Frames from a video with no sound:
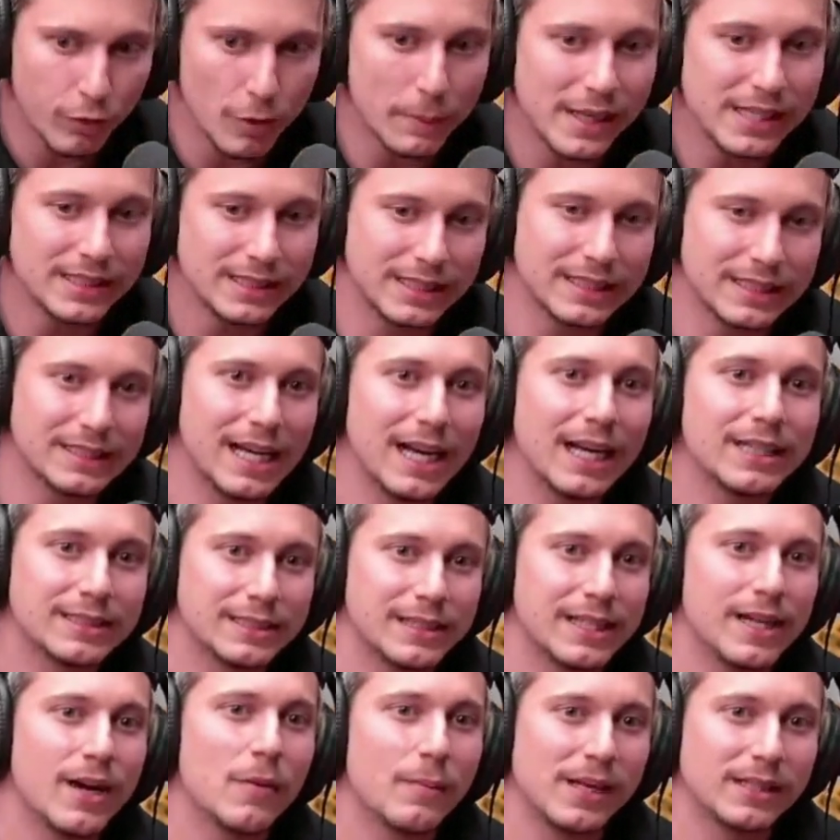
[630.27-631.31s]
Fui pesquisar
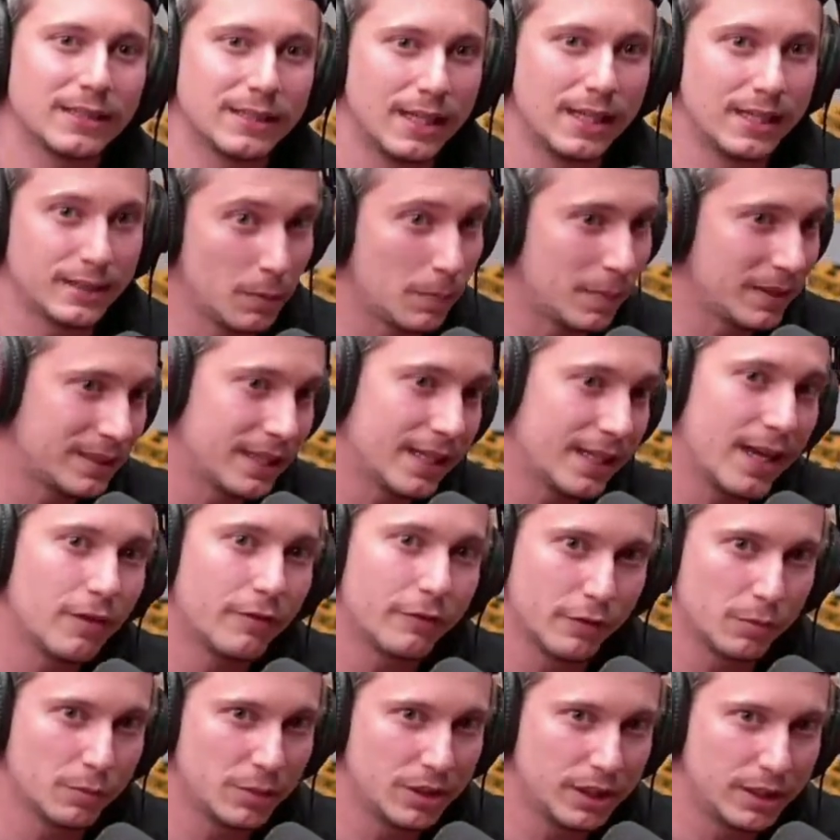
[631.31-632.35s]
se realmente era isso. Eu pensei que
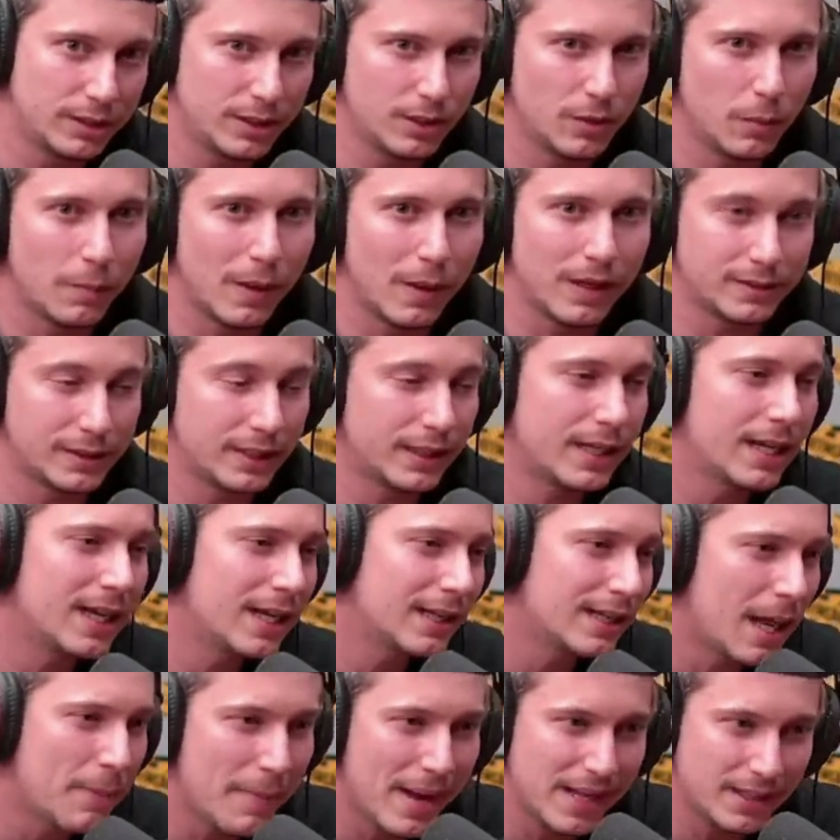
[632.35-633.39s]
era um filme de tiro, pá, não sei o que,
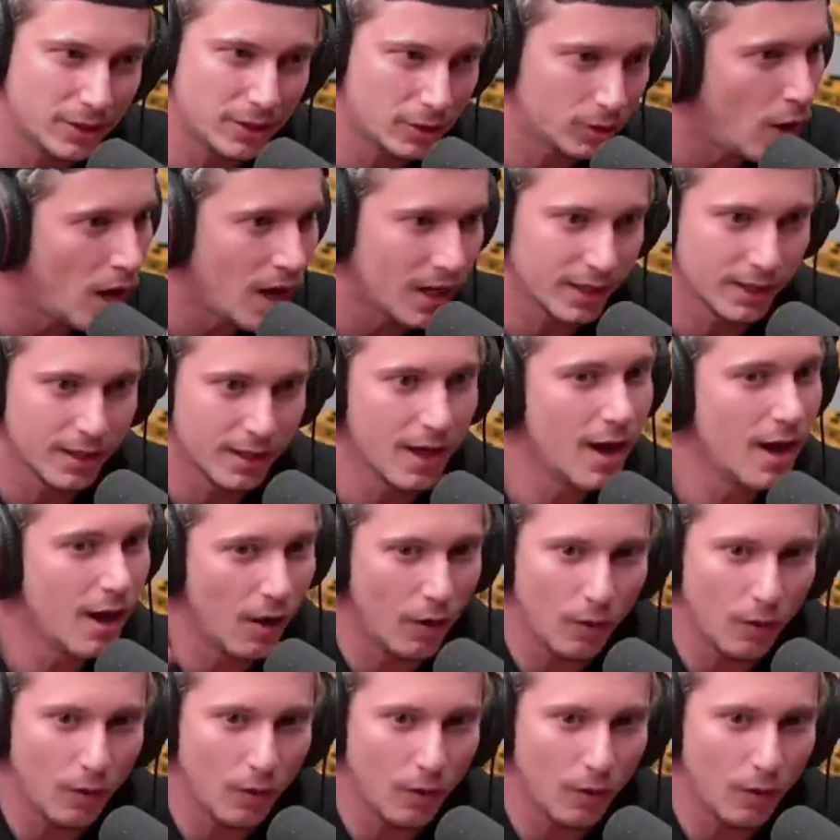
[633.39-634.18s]
era até Mad Dog.